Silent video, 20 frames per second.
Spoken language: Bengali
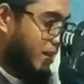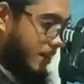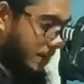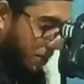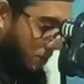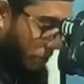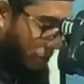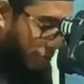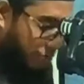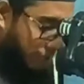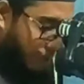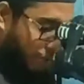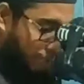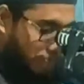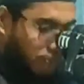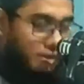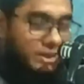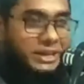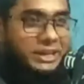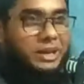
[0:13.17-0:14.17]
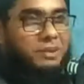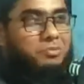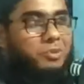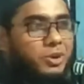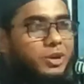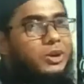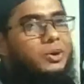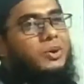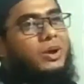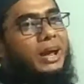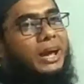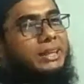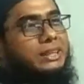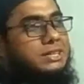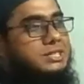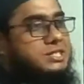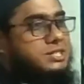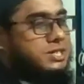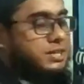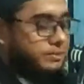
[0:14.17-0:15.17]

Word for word: কতটা আপনাদেরকে মনে করায় দিচ্ছি